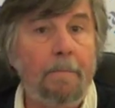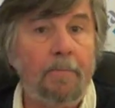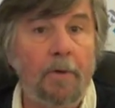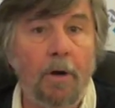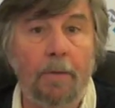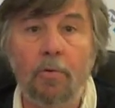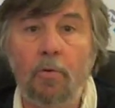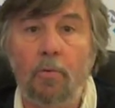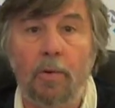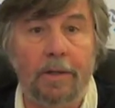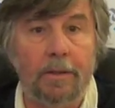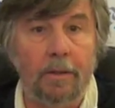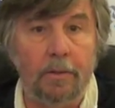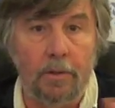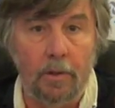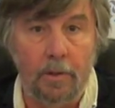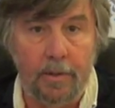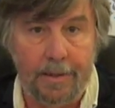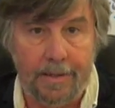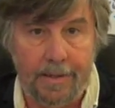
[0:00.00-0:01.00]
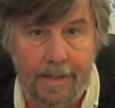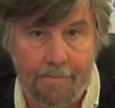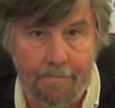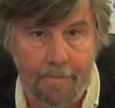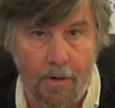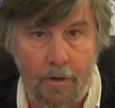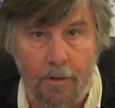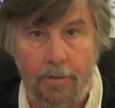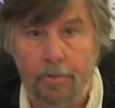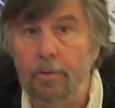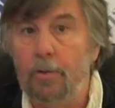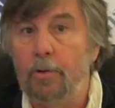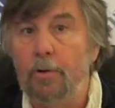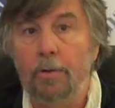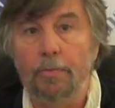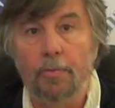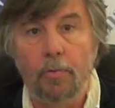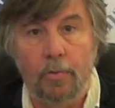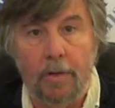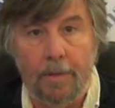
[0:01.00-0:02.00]
Comunque Totorino è morto,
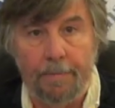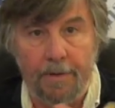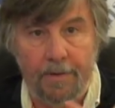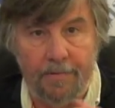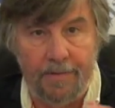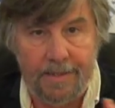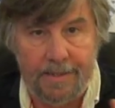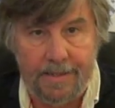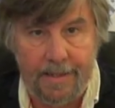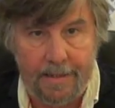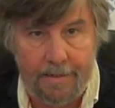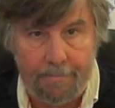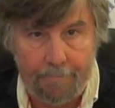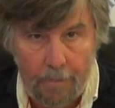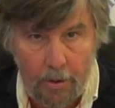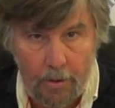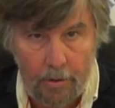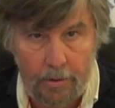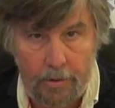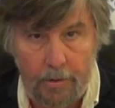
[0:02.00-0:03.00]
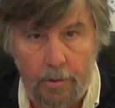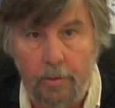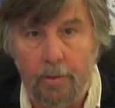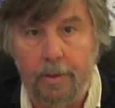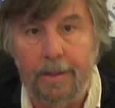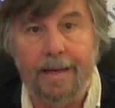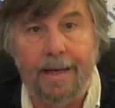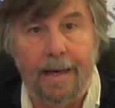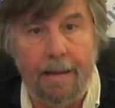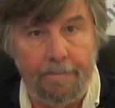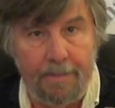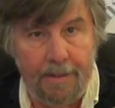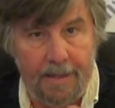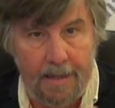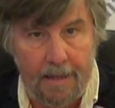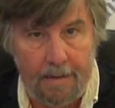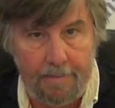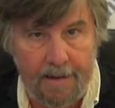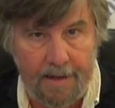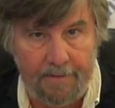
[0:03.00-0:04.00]
comunque Provenzano è morto, i capi
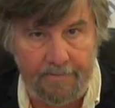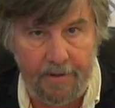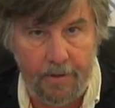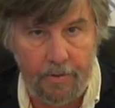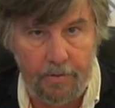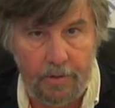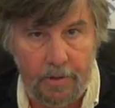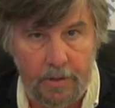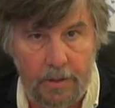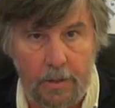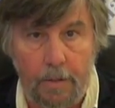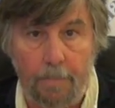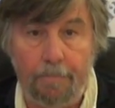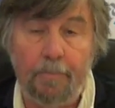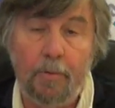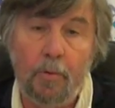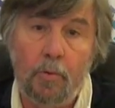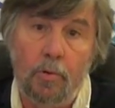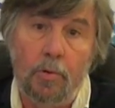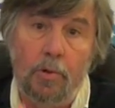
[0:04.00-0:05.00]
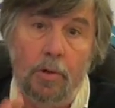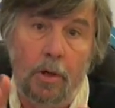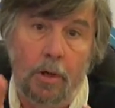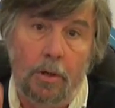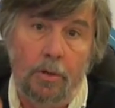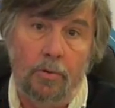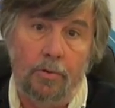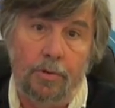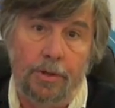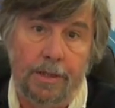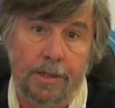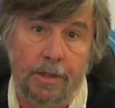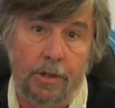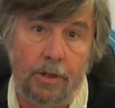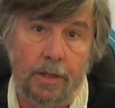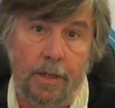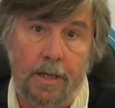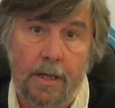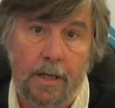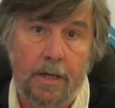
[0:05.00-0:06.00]
della mafia non ci sono più, l'ONU ci
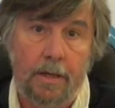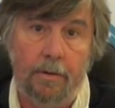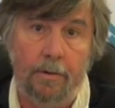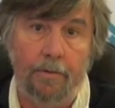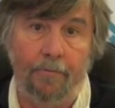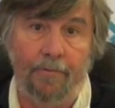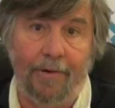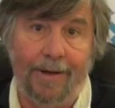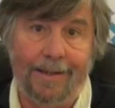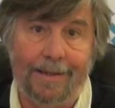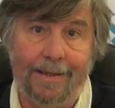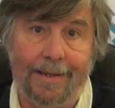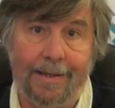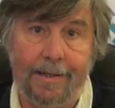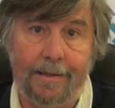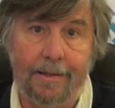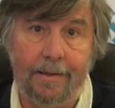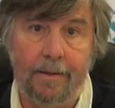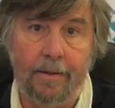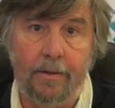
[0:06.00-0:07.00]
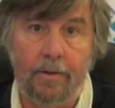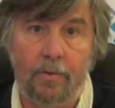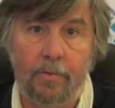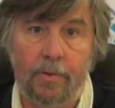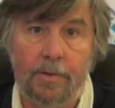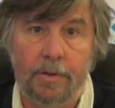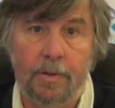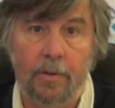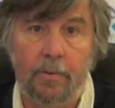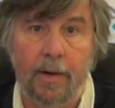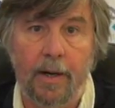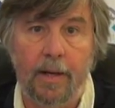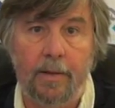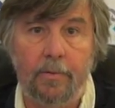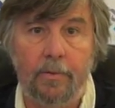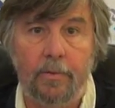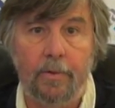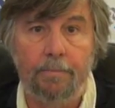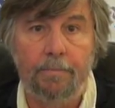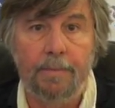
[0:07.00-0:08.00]
dice non fate i cretini con questo
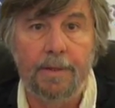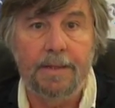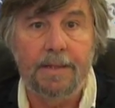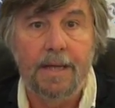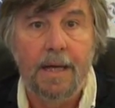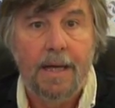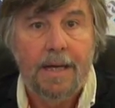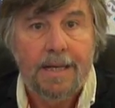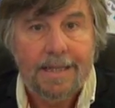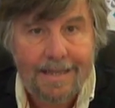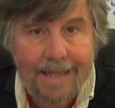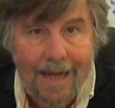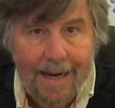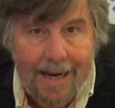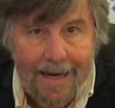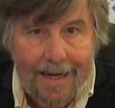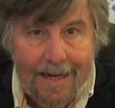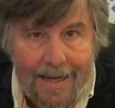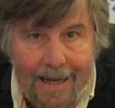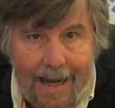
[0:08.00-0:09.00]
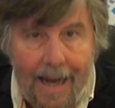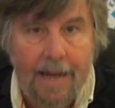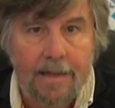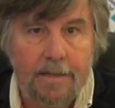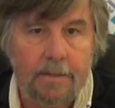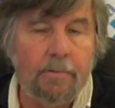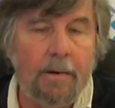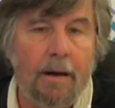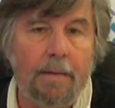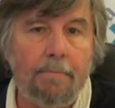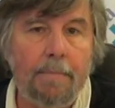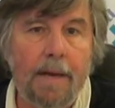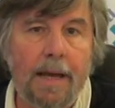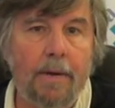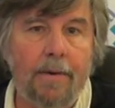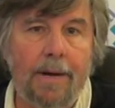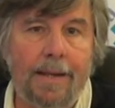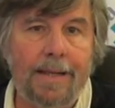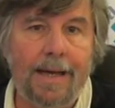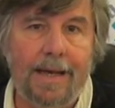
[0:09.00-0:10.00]
41 bis. Sarà il caso
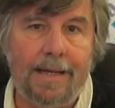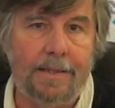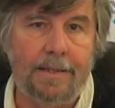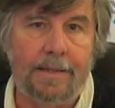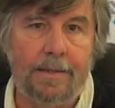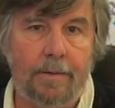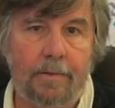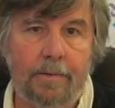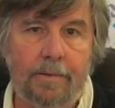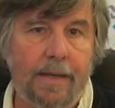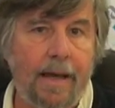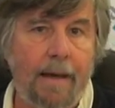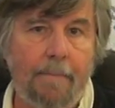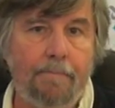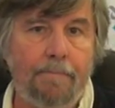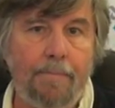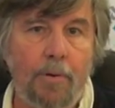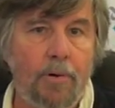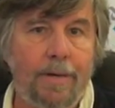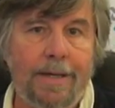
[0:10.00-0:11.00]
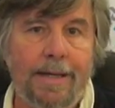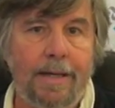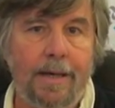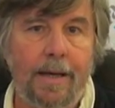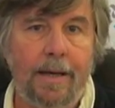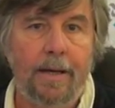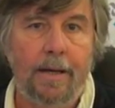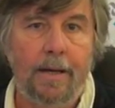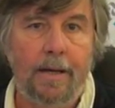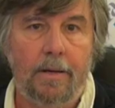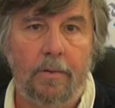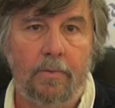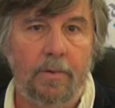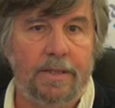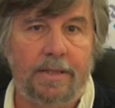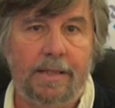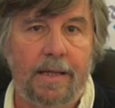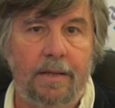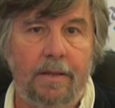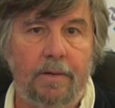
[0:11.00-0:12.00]
almeno adesso di abolire
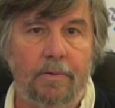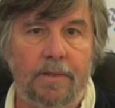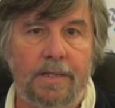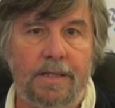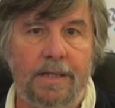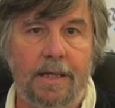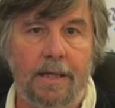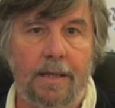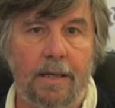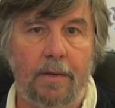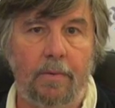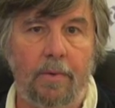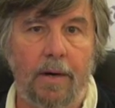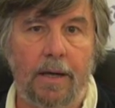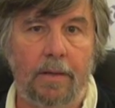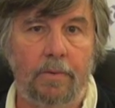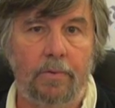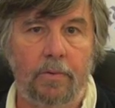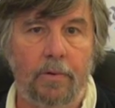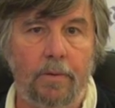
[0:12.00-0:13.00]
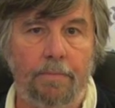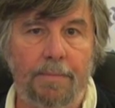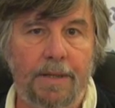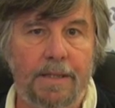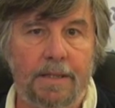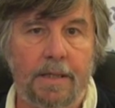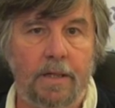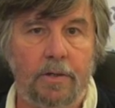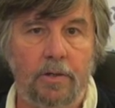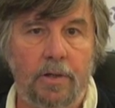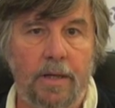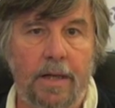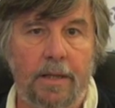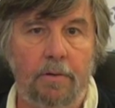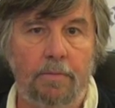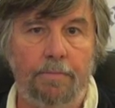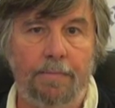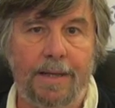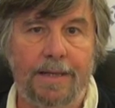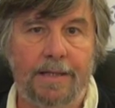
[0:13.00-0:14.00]
questa idiozia del 41 bis che ci
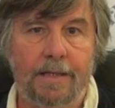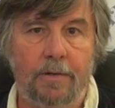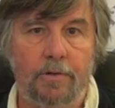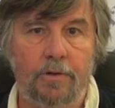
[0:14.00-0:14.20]
rende un paese